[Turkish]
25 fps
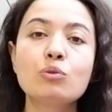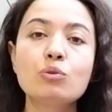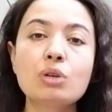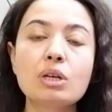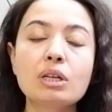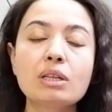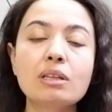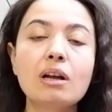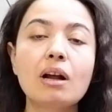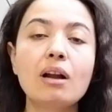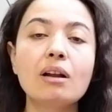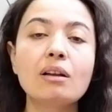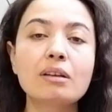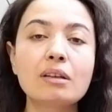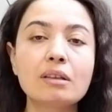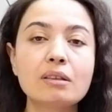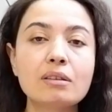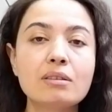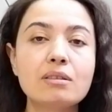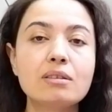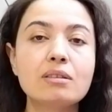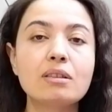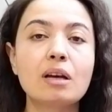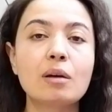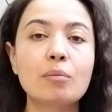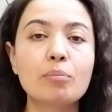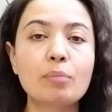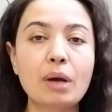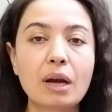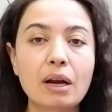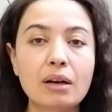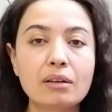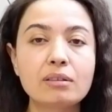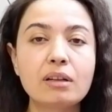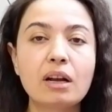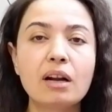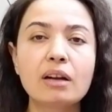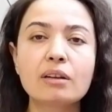sürekli arkanızdan
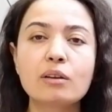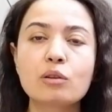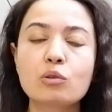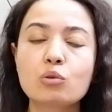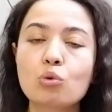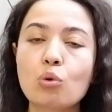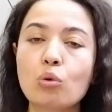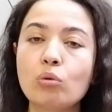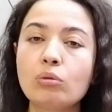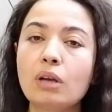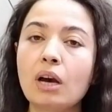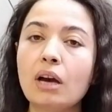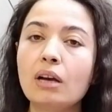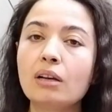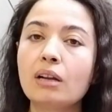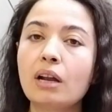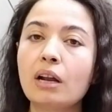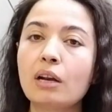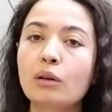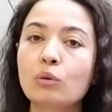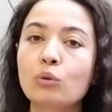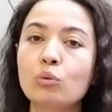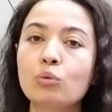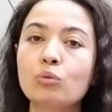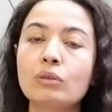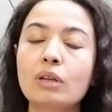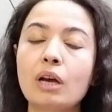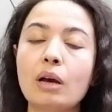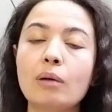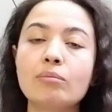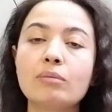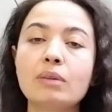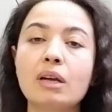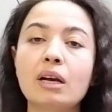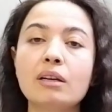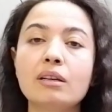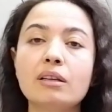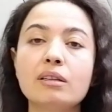perde arkası olaylar,
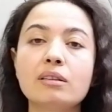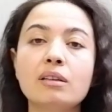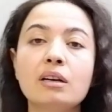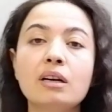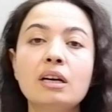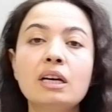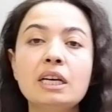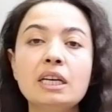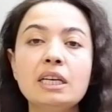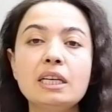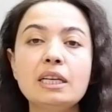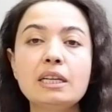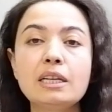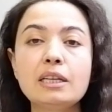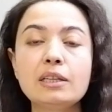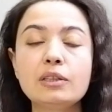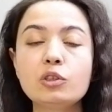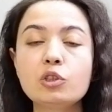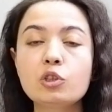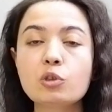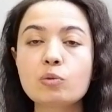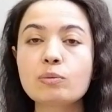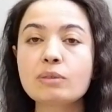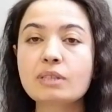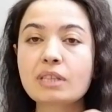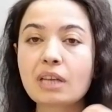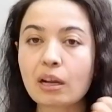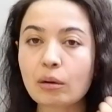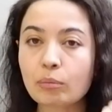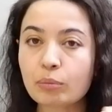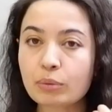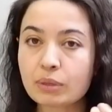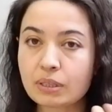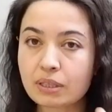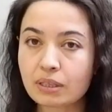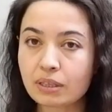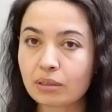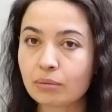gündemler ya da
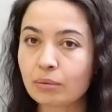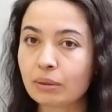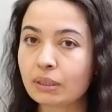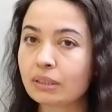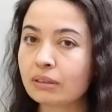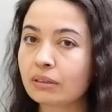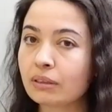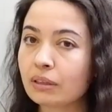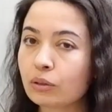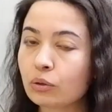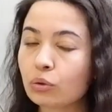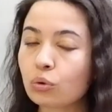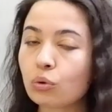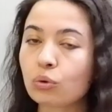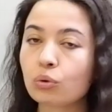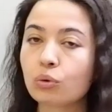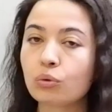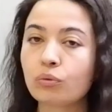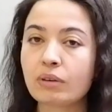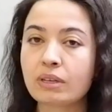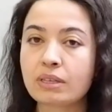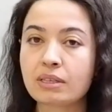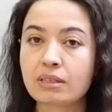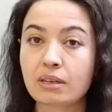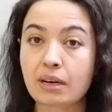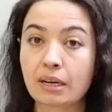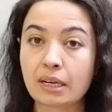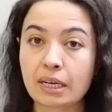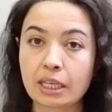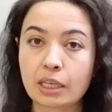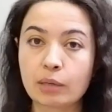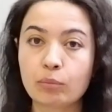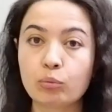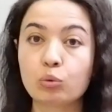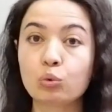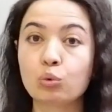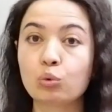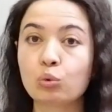iletişimsel bir takım hani dedikodu vesaire
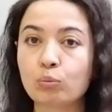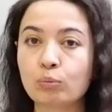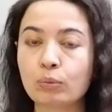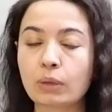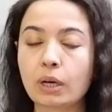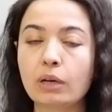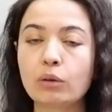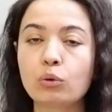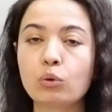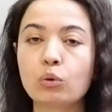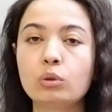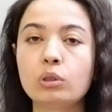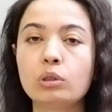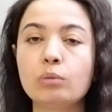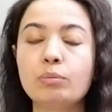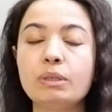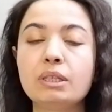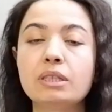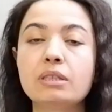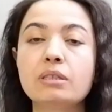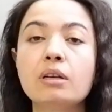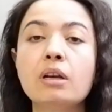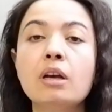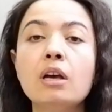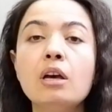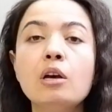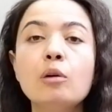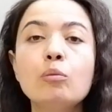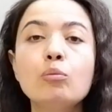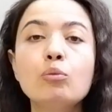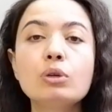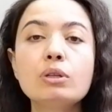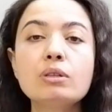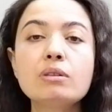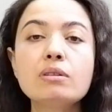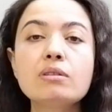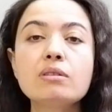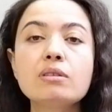gibi durumlar olabilir.
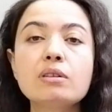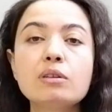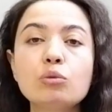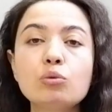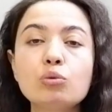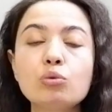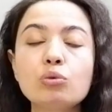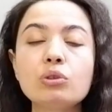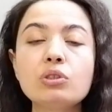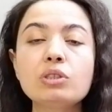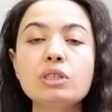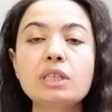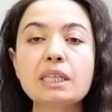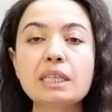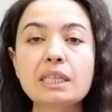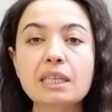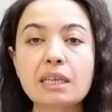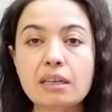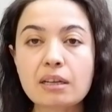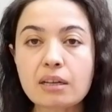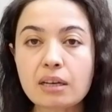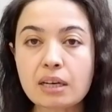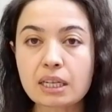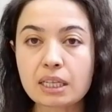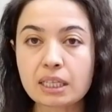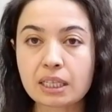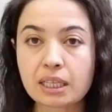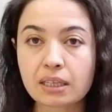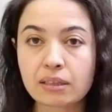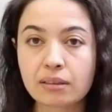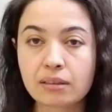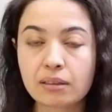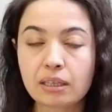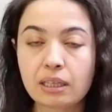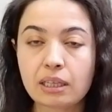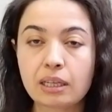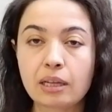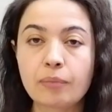Burası Satürn işte geri
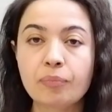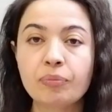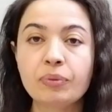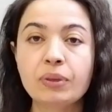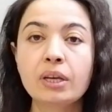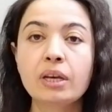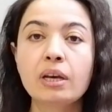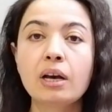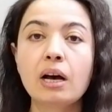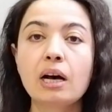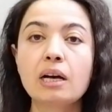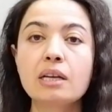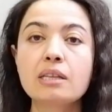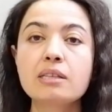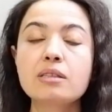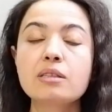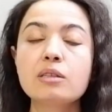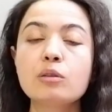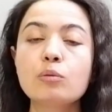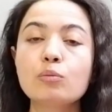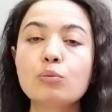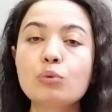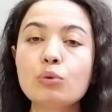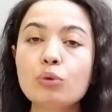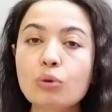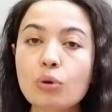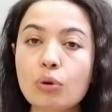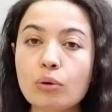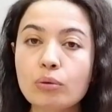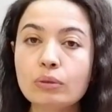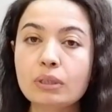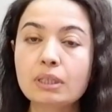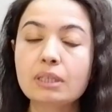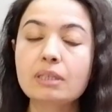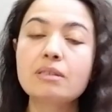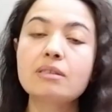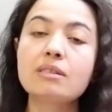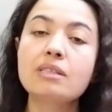hareketiyle aslında bu
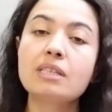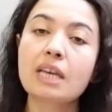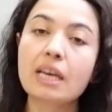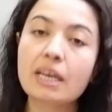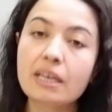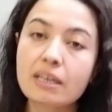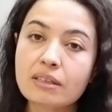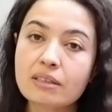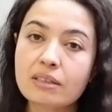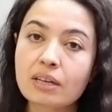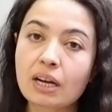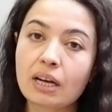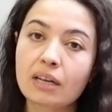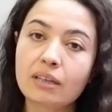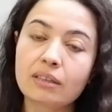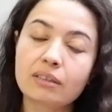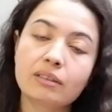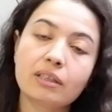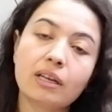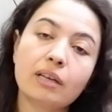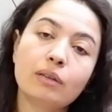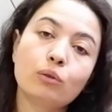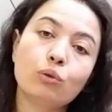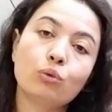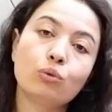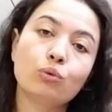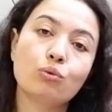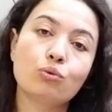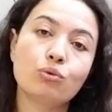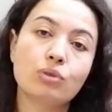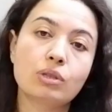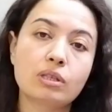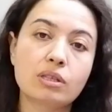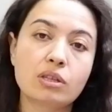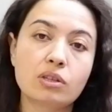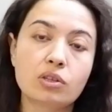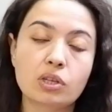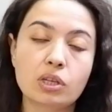konuları tekrardan
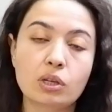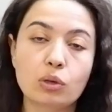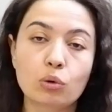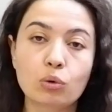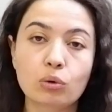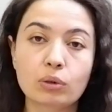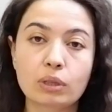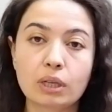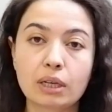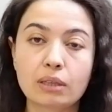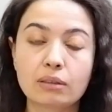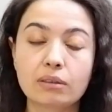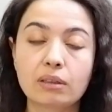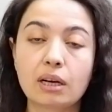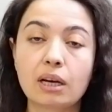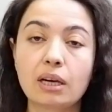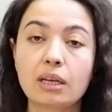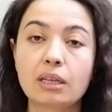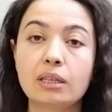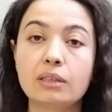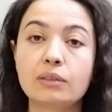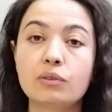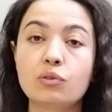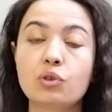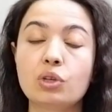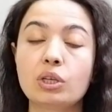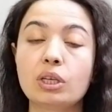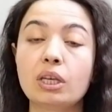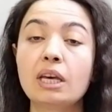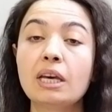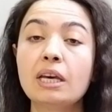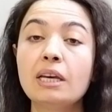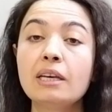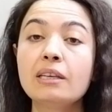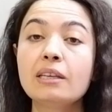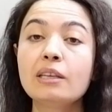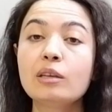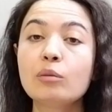önünüze seçenek olarak dahil edecek.
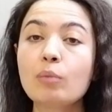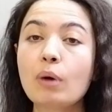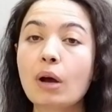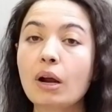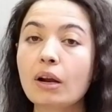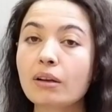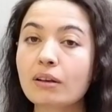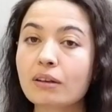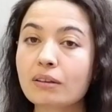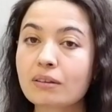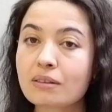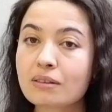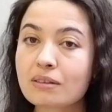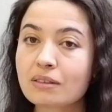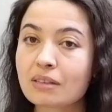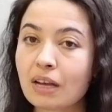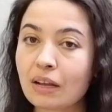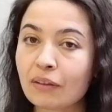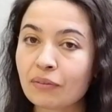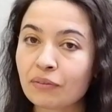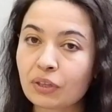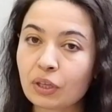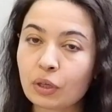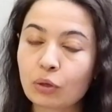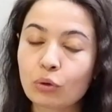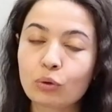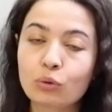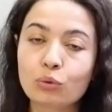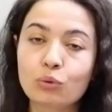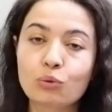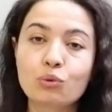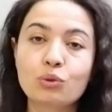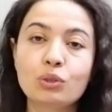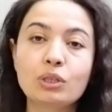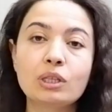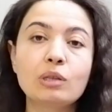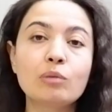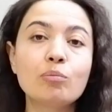Kim arkanızdan ne
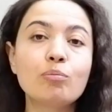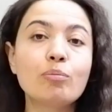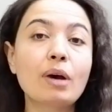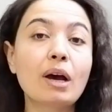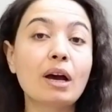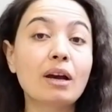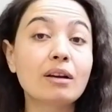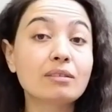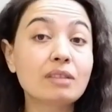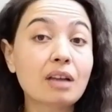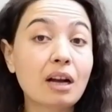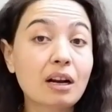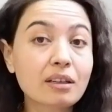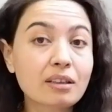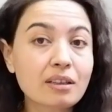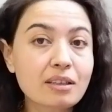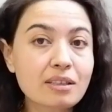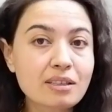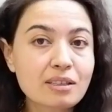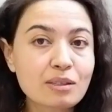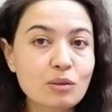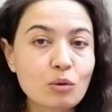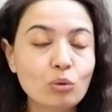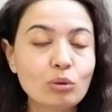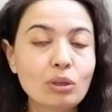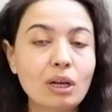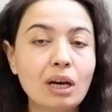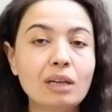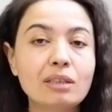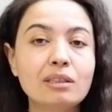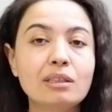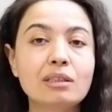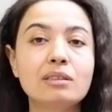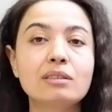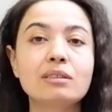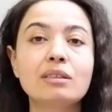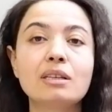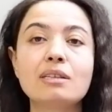konuştu, kim perde arkası
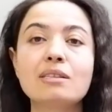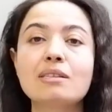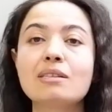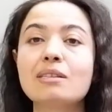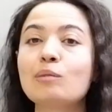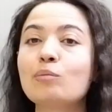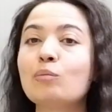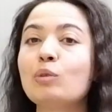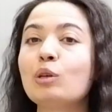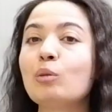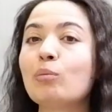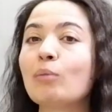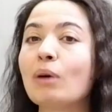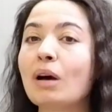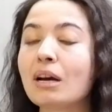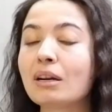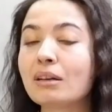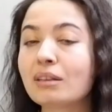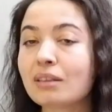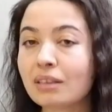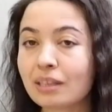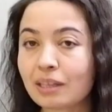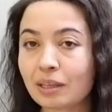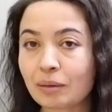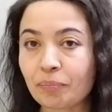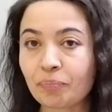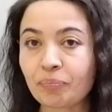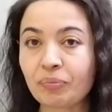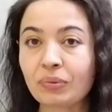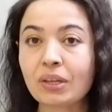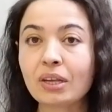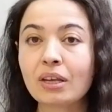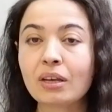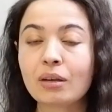olayların asıl mimarı kim?